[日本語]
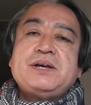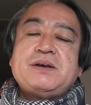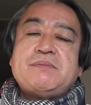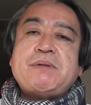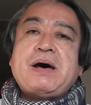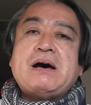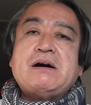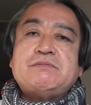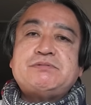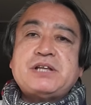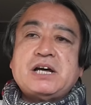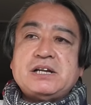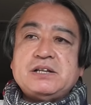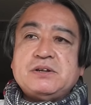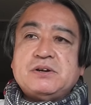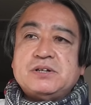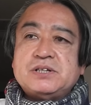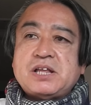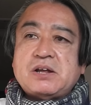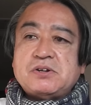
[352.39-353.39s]
まあ、2人
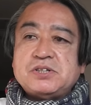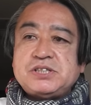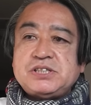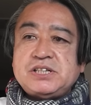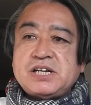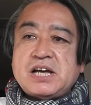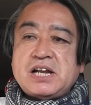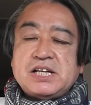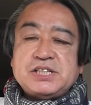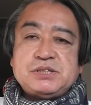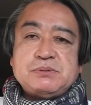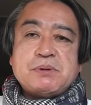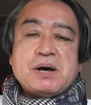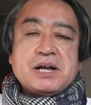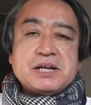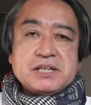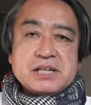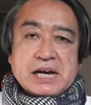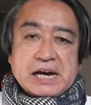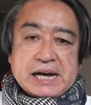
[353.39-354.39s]
の楽しい話も
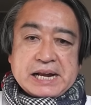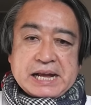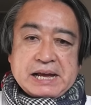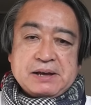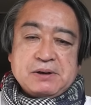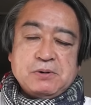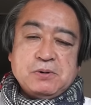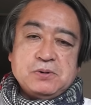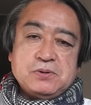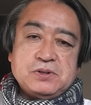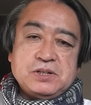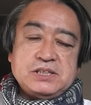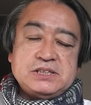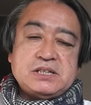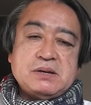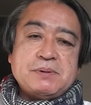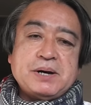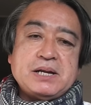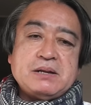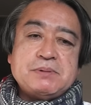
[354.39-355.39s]
ありながらお送りし
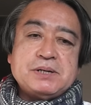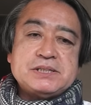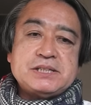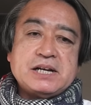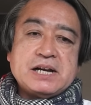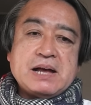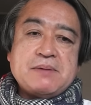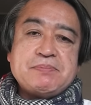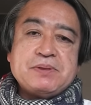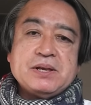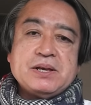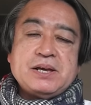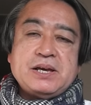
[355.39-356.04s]
てまいりましたが、